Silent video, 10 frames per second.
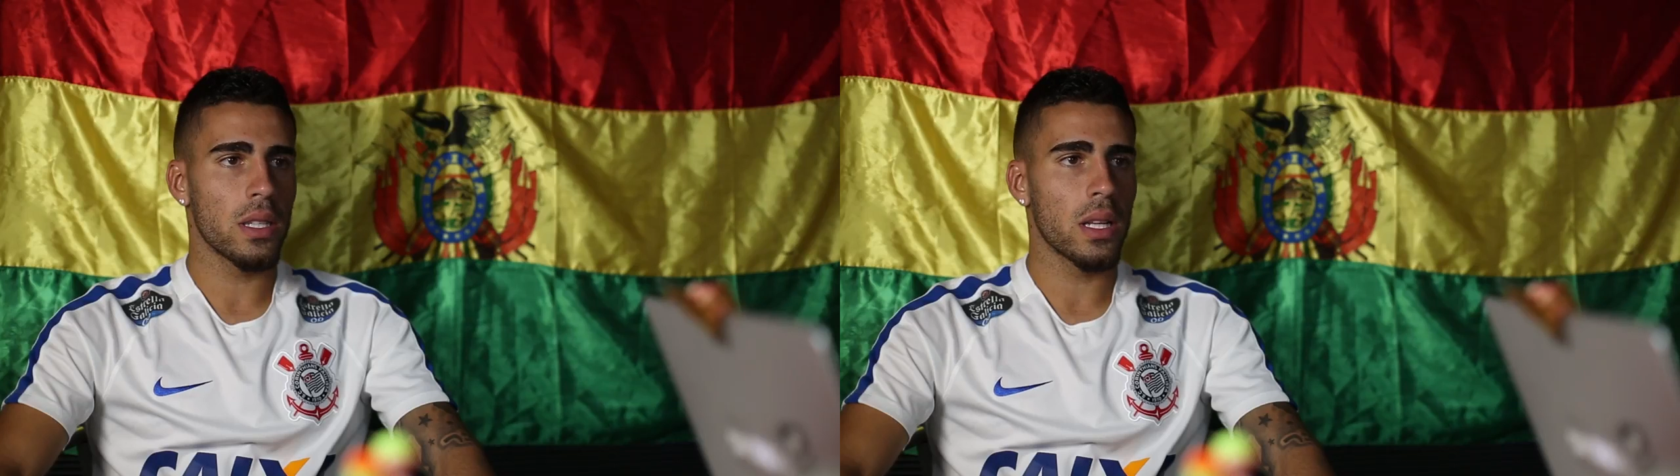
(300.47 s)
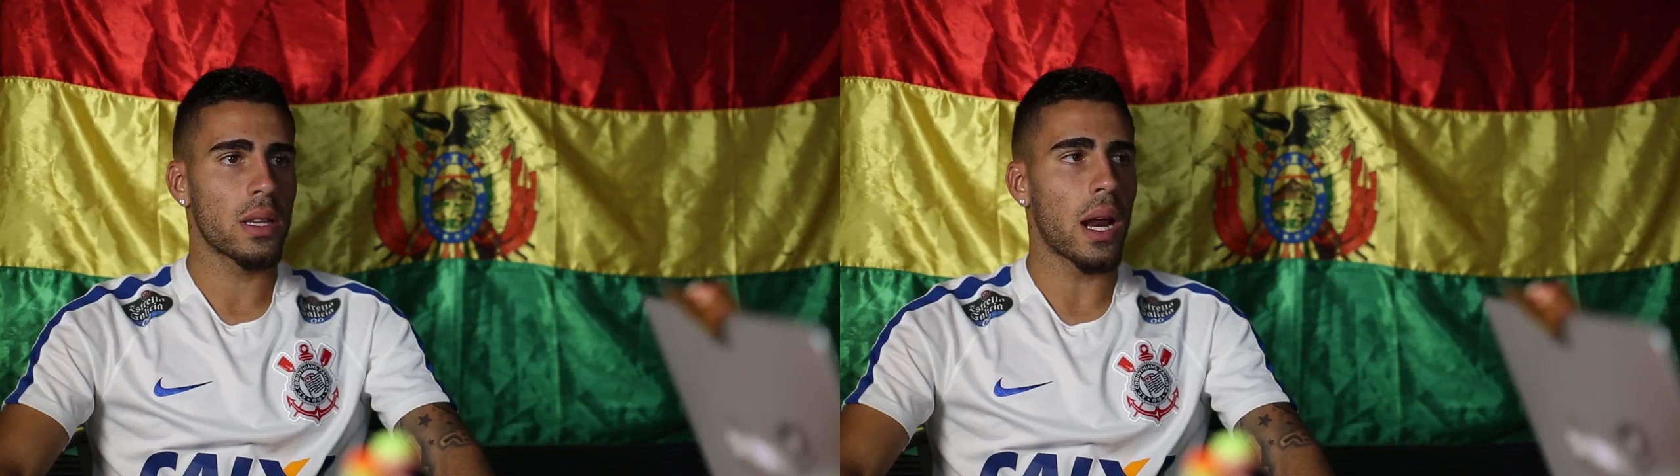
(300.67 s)

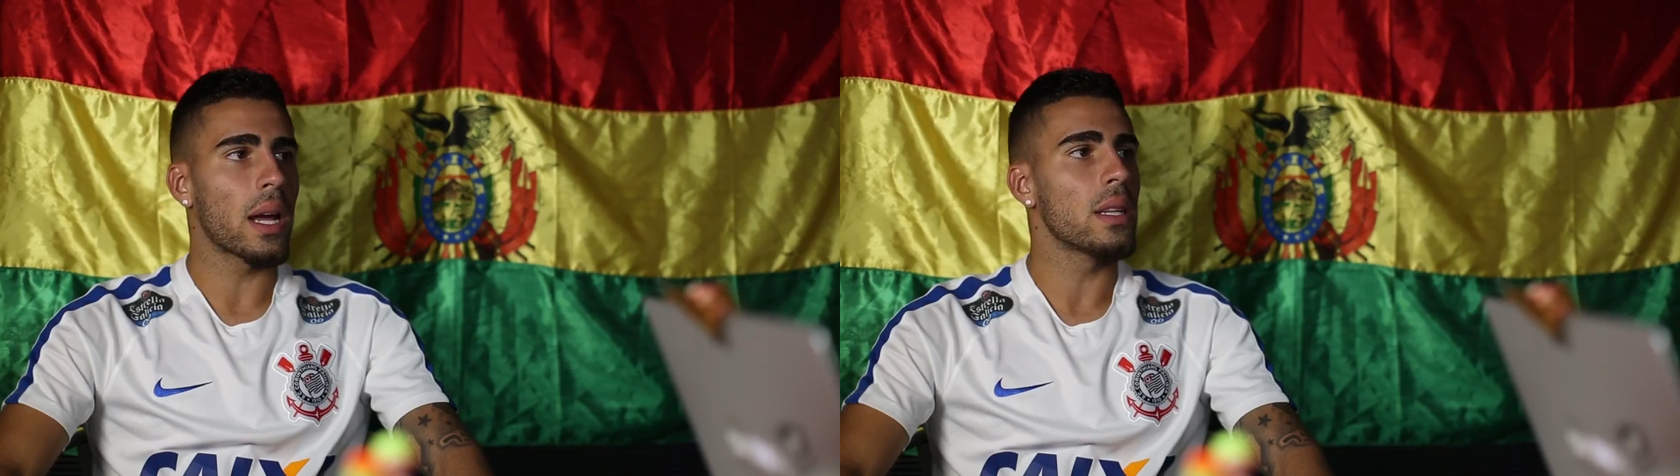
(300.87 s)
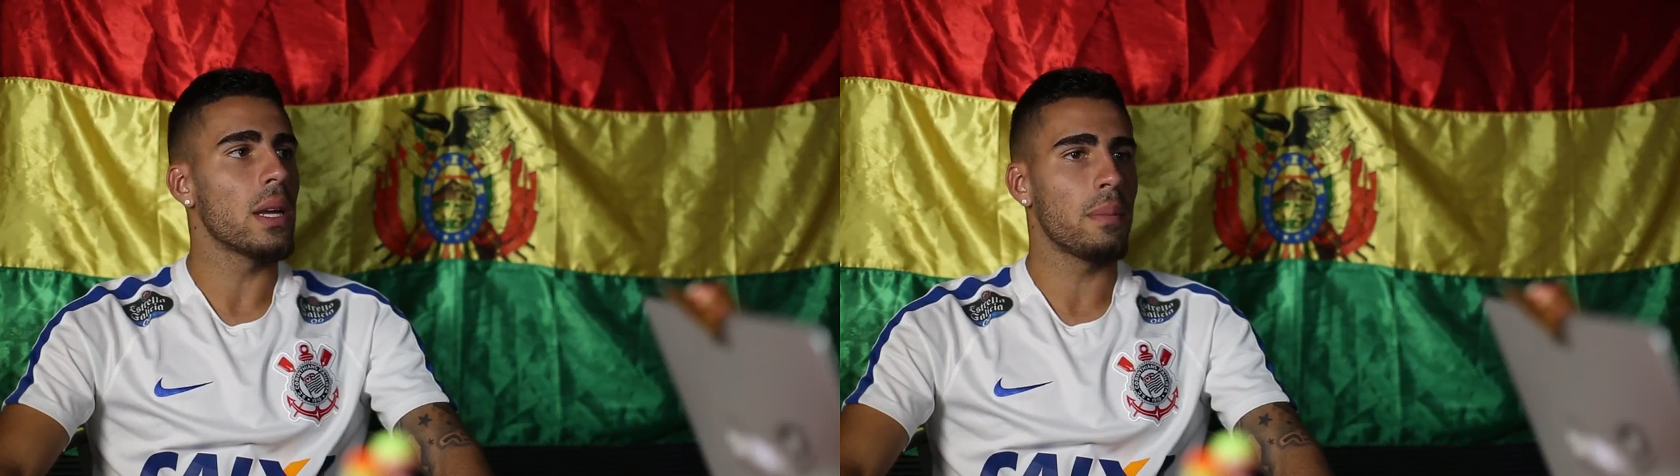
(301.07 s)
de
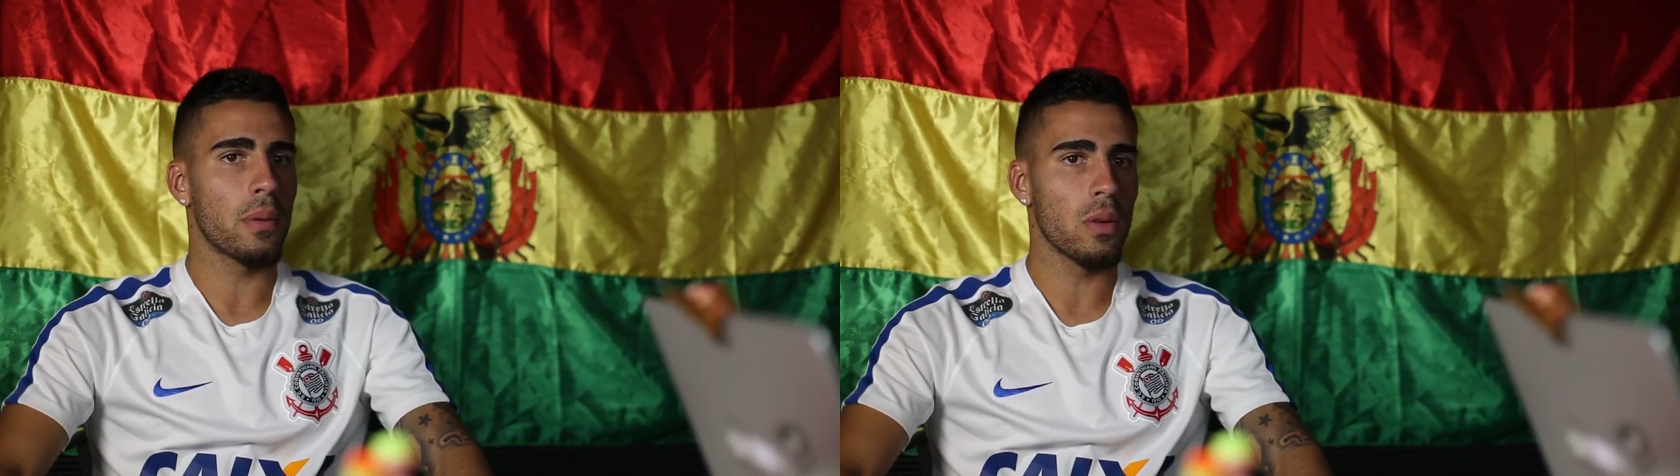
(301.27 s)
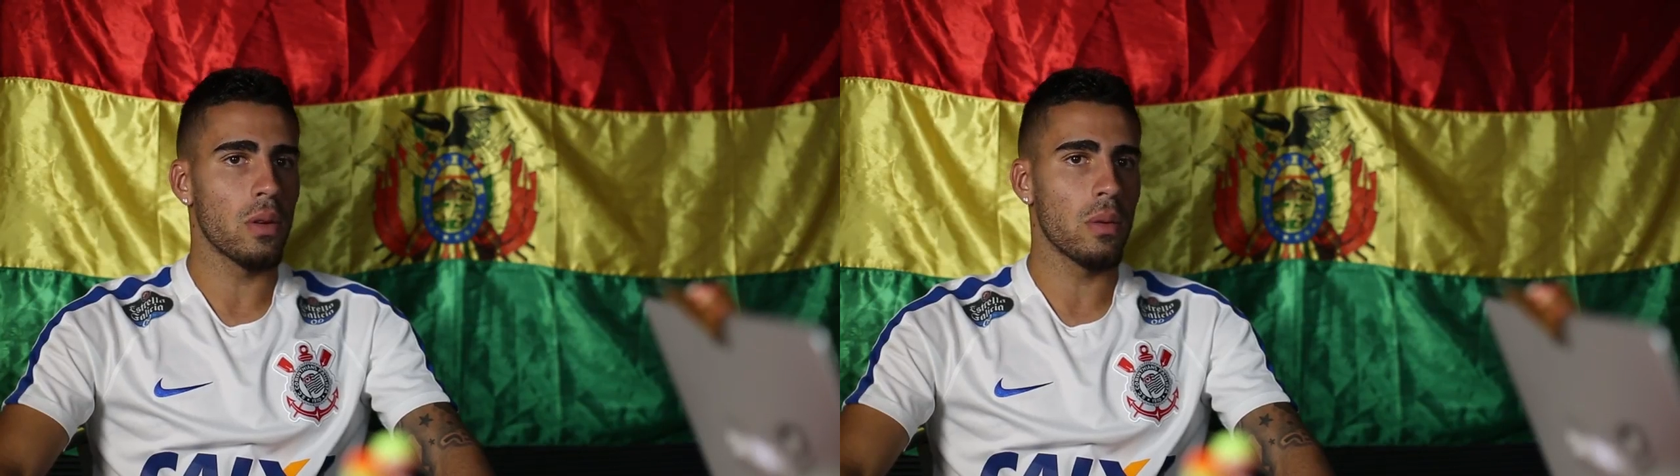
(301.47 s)
entrada aí
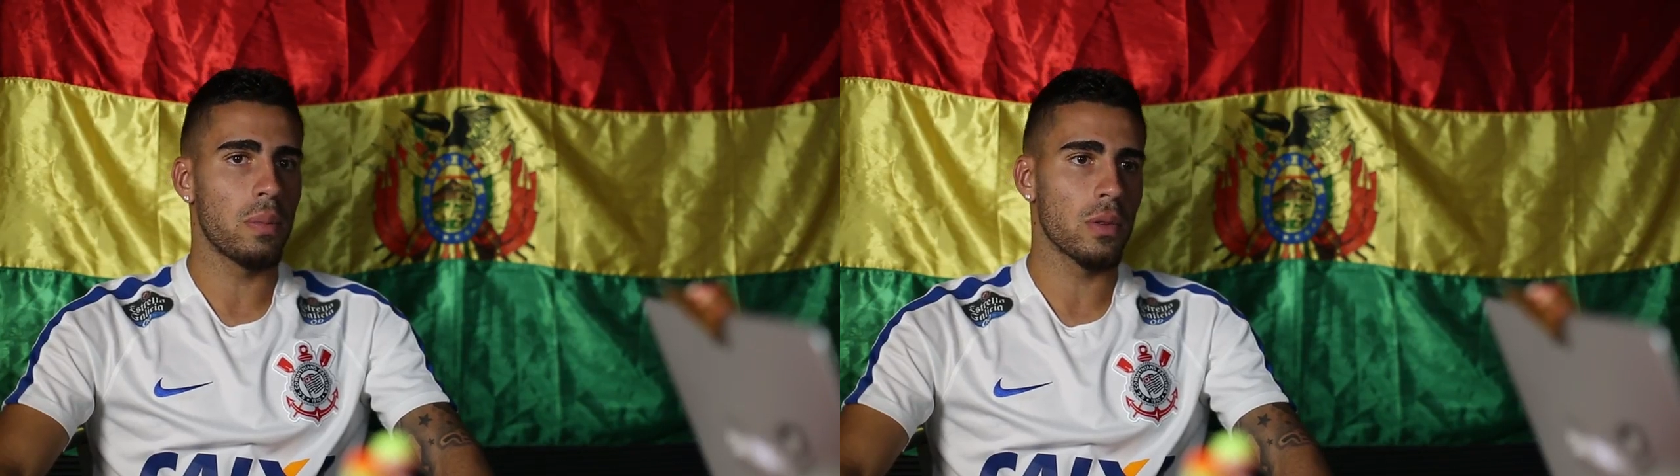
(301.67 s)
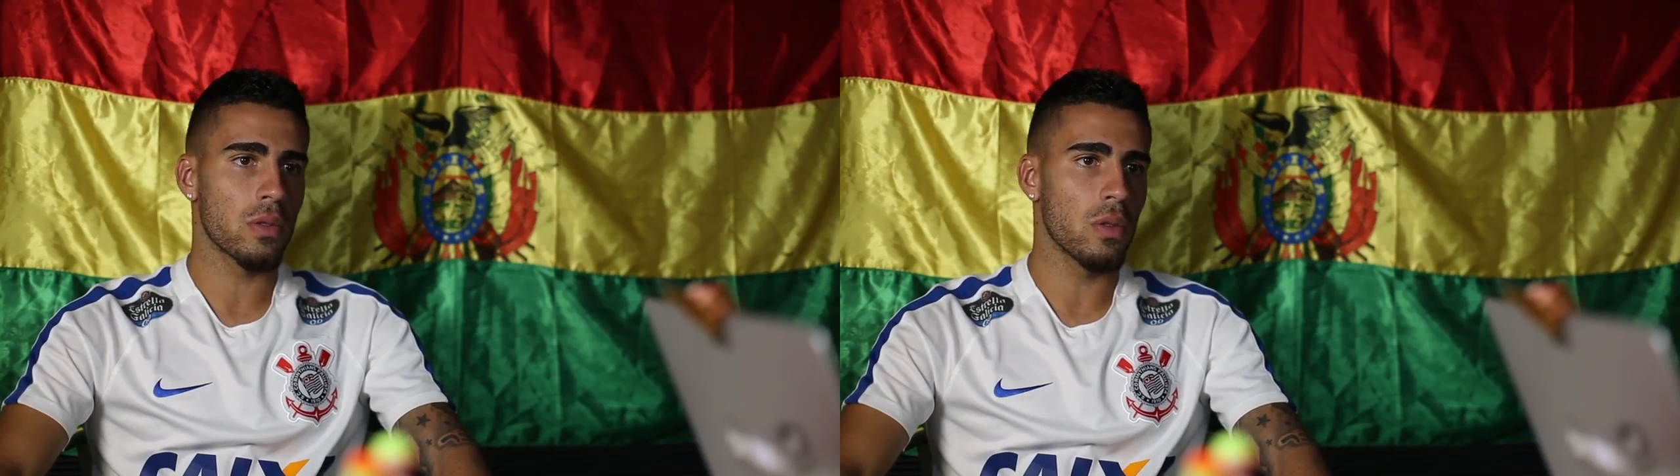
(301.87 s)
pro,
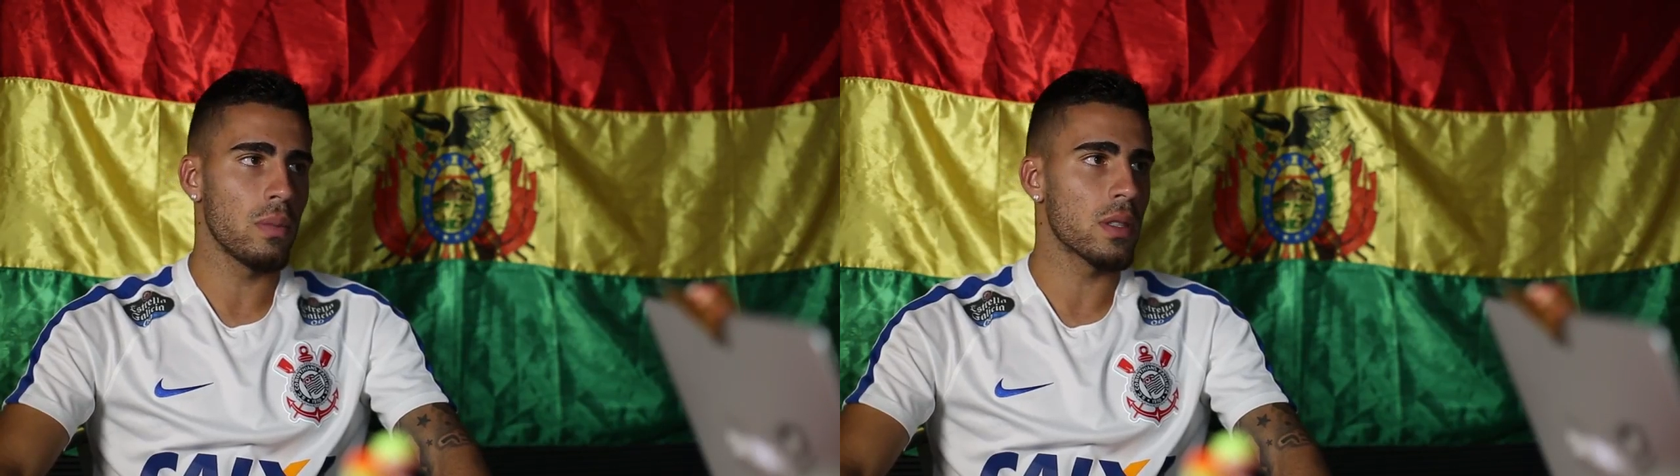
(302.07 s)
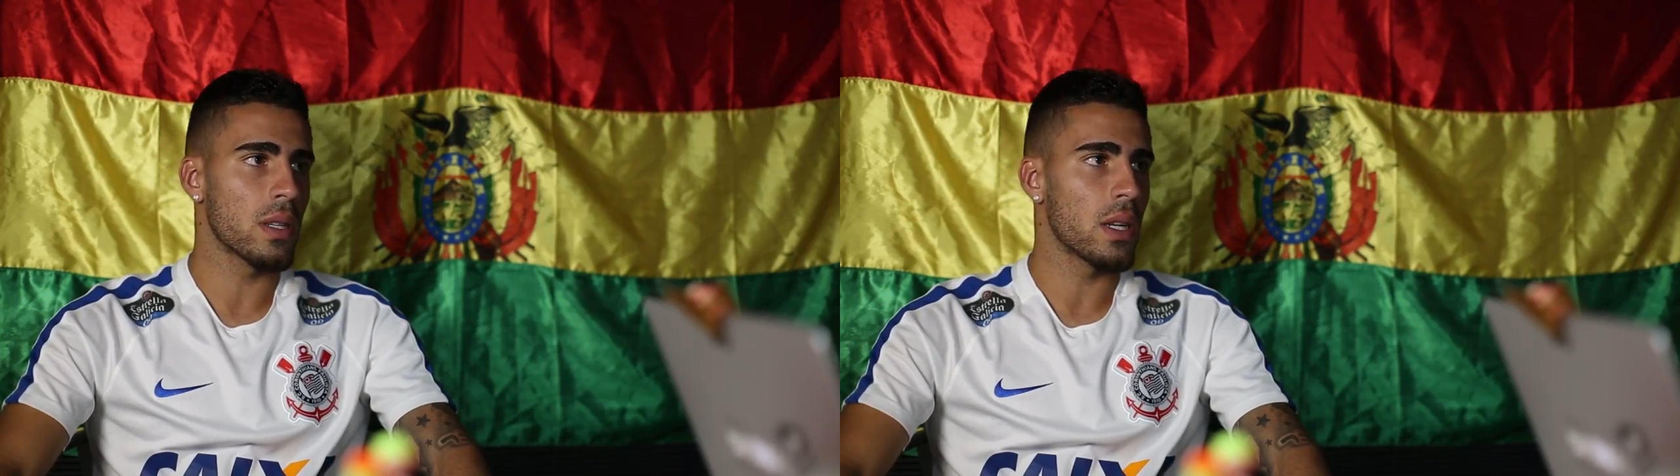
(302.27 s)
pros
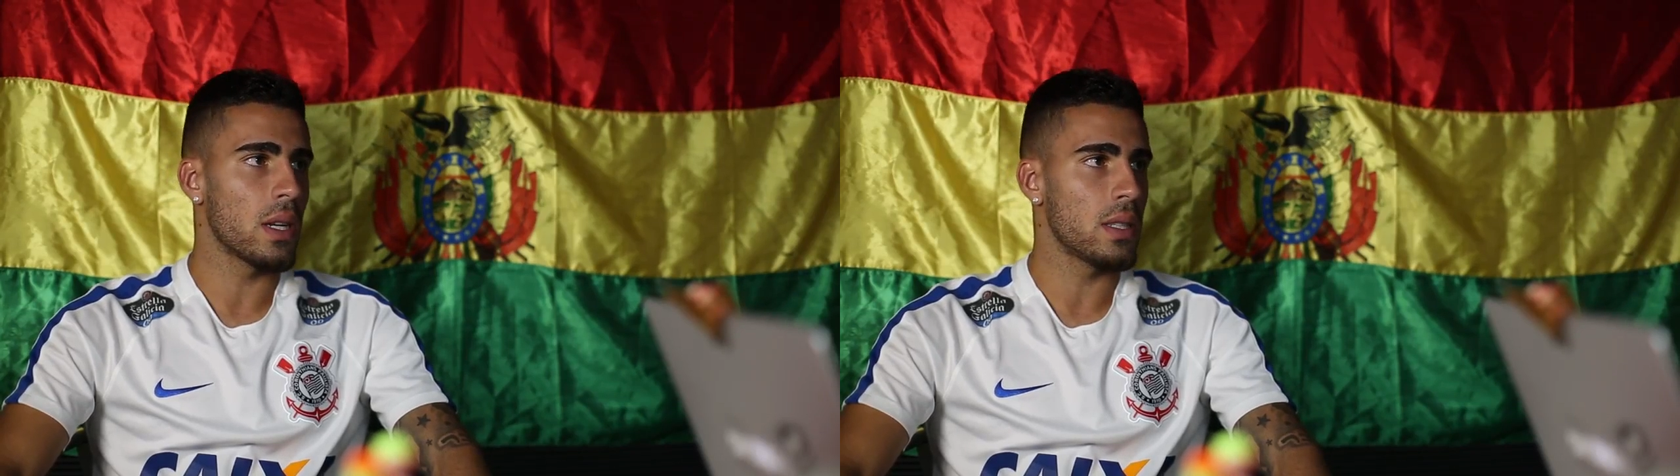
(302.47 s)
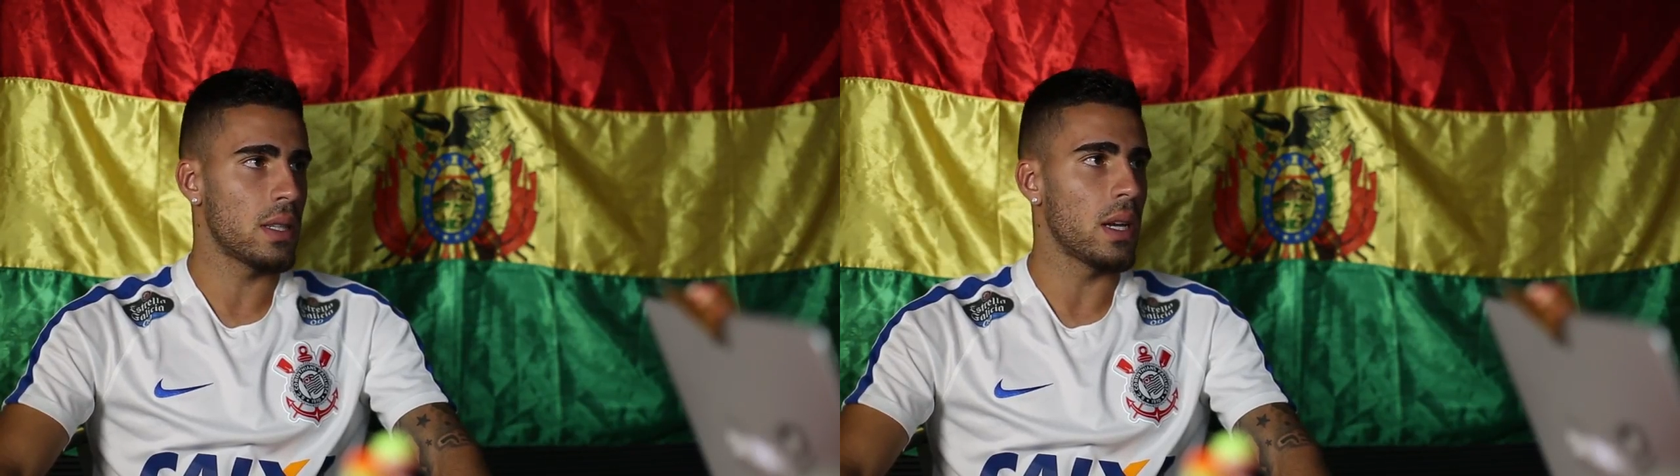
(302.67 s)
clubes
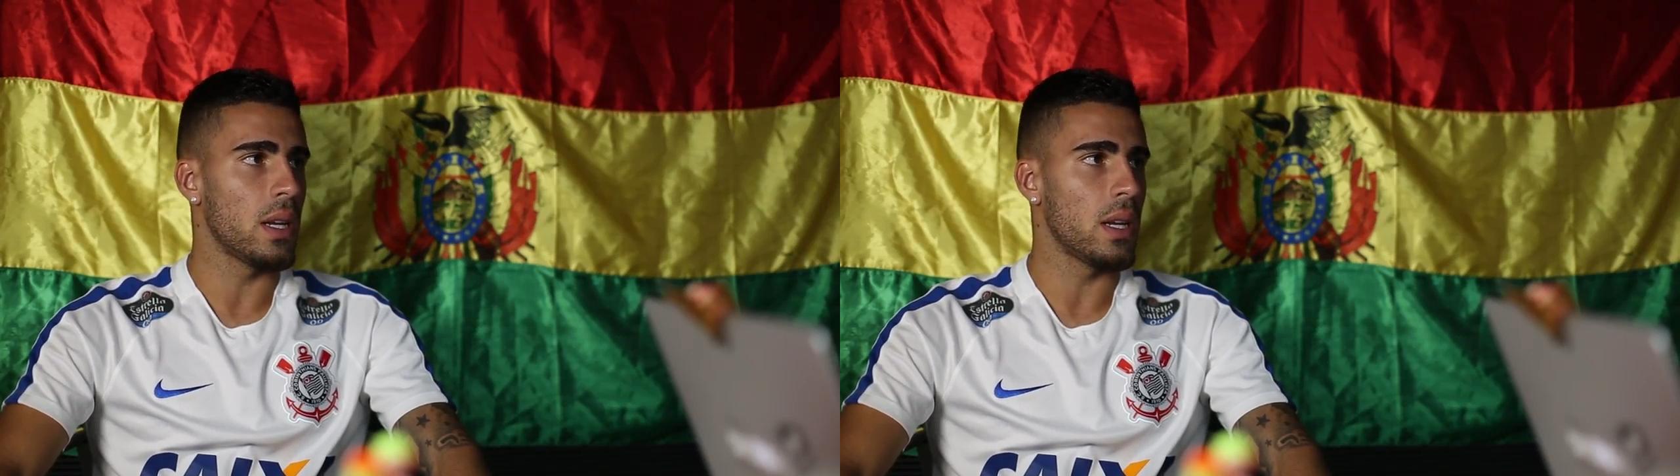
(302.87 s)
grandes